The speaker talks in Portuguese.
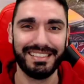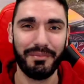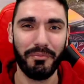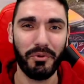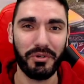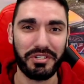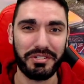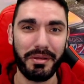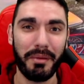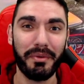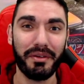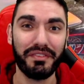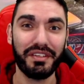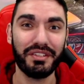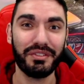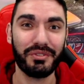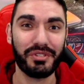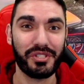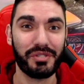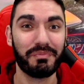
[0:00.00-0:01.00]
Boas, só
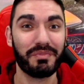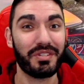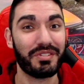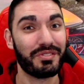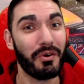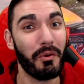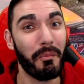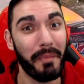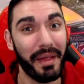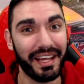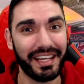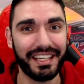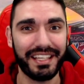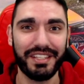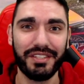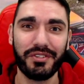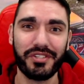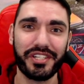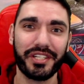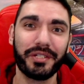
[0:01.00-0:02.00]
bem-vindos! Eu sou o Mac
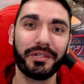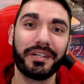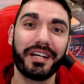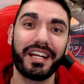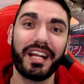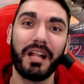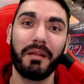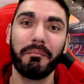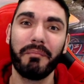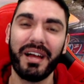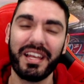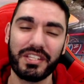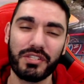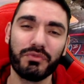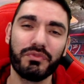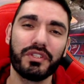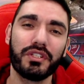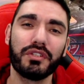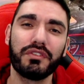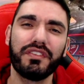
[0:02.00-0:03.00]
e hoje aqui no canal mais
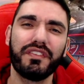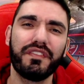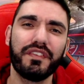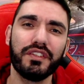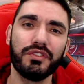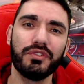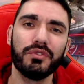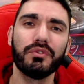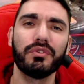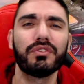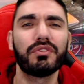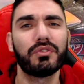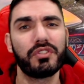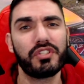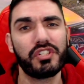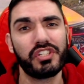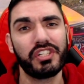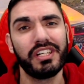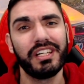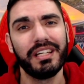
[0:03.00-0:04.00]
um vídeo de 21 de
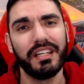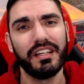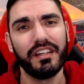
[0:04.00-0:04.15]
hoje,